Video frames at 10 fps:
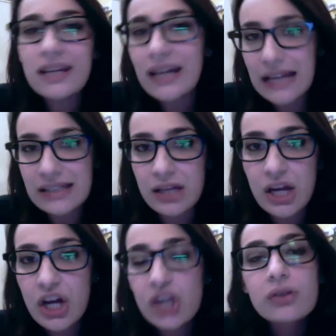Questi
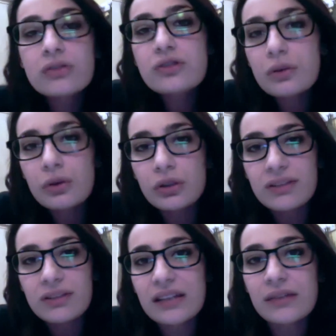ragazzi non
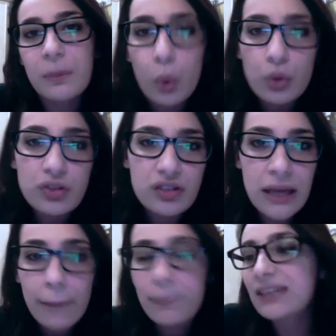sono diventati
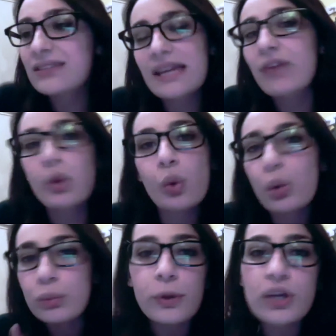famosi perché
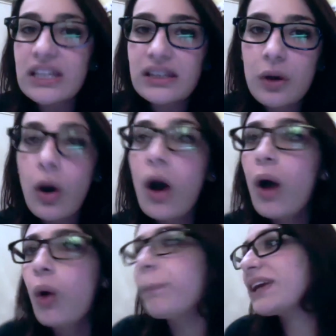stavano con un
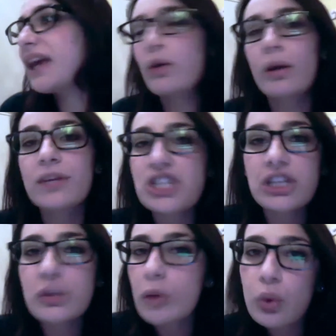politico o perché
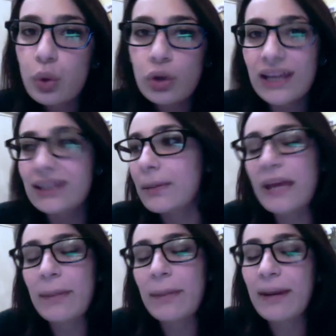erano amici di qualcuno
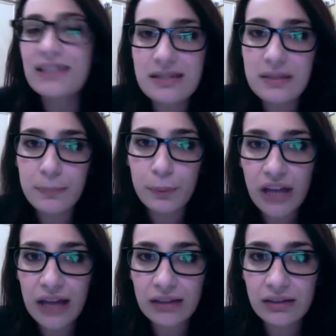de- de- dei
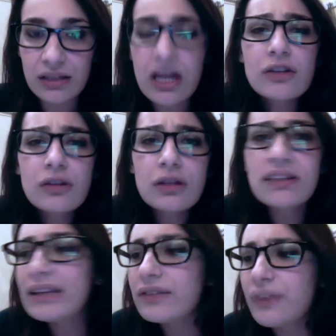palinsesti importanti.
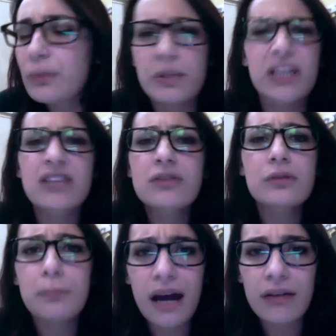Sono diventati famosi
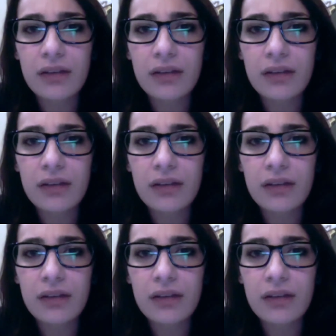perché sono